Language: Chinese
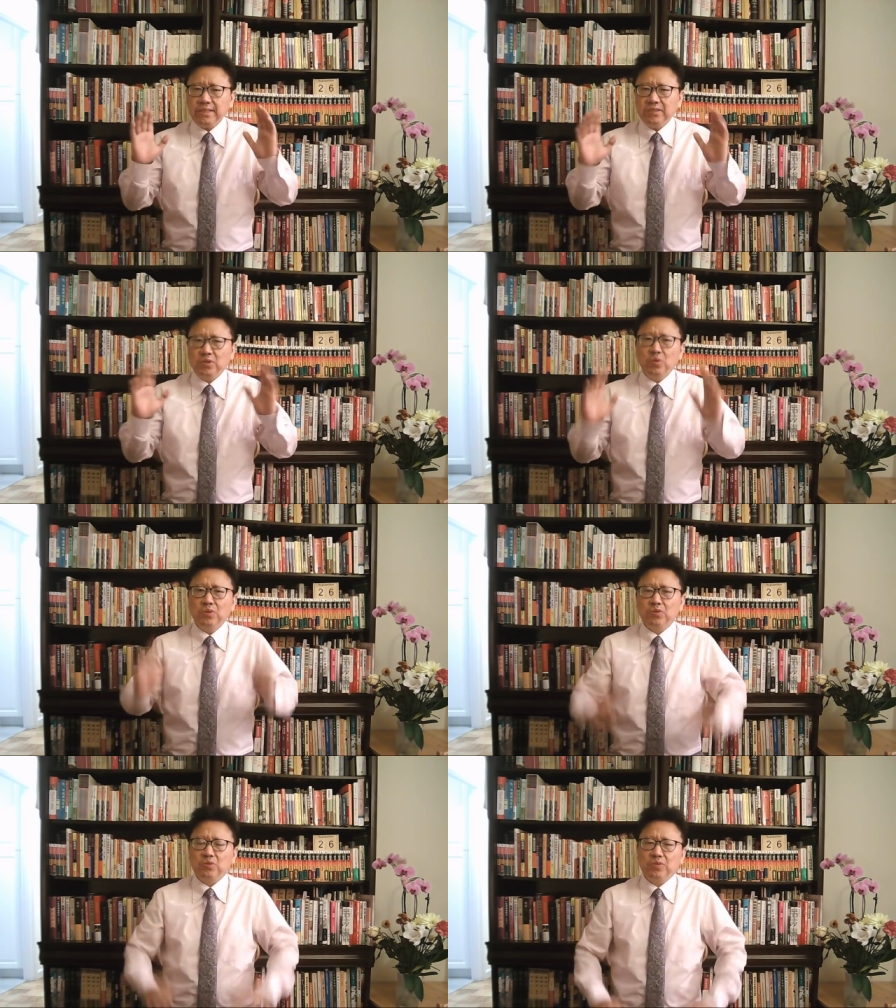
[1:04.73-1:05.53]
中
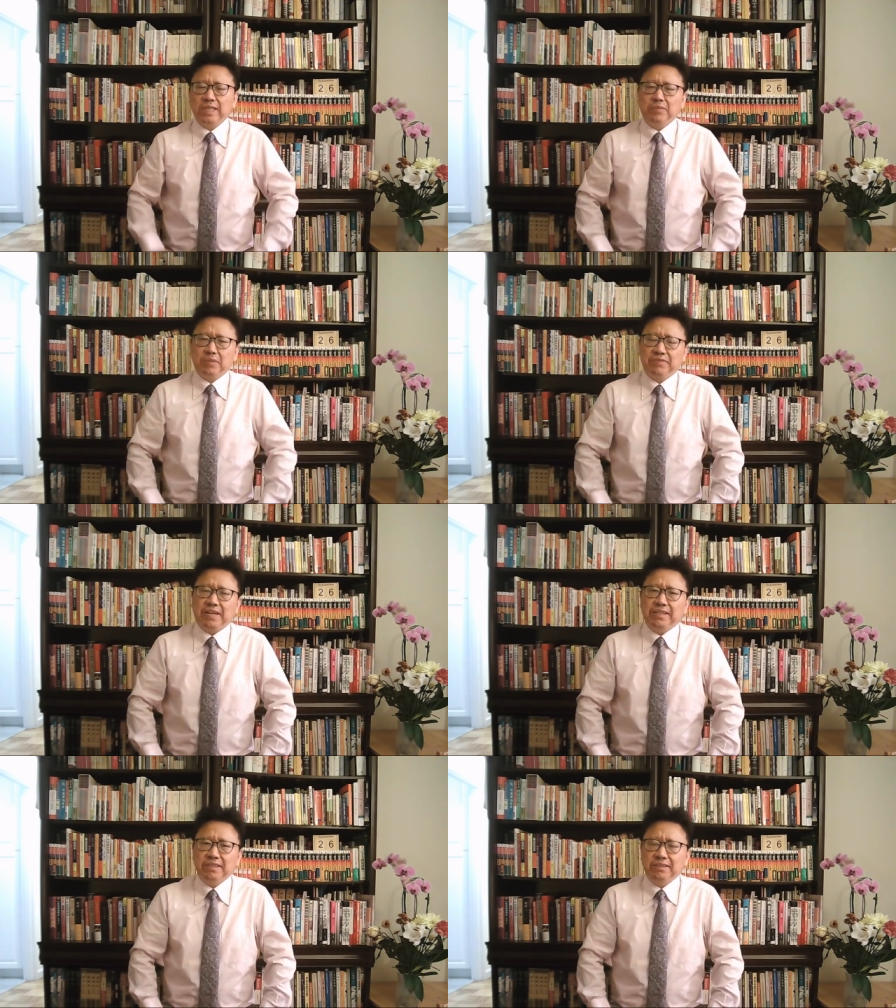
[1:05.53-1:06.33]
共做出进一步的
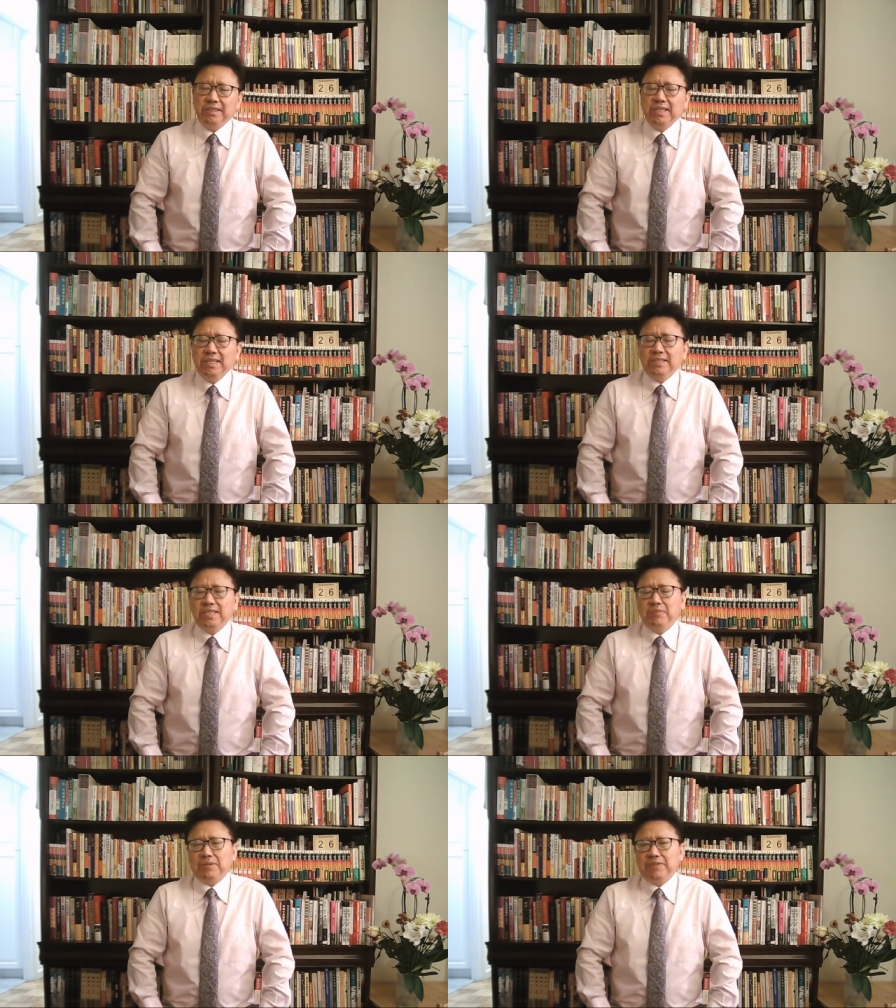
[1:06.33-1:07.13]
反应，
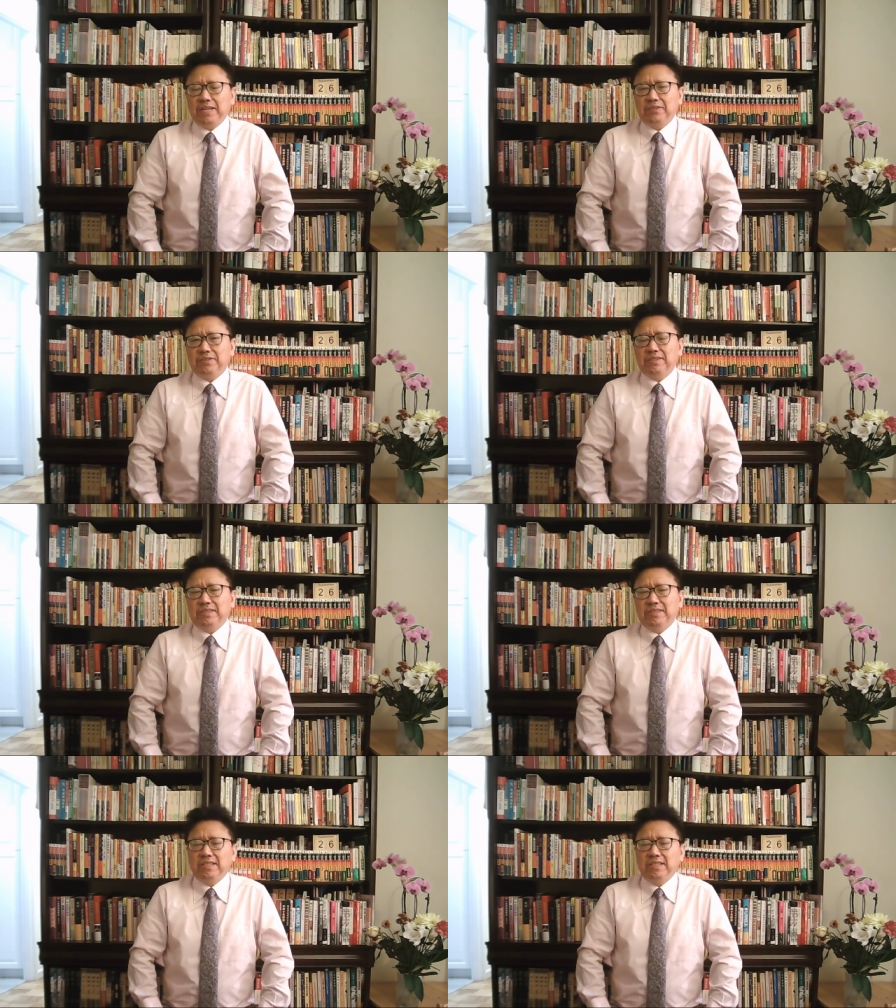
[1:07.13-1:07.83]
进一步的反应就是，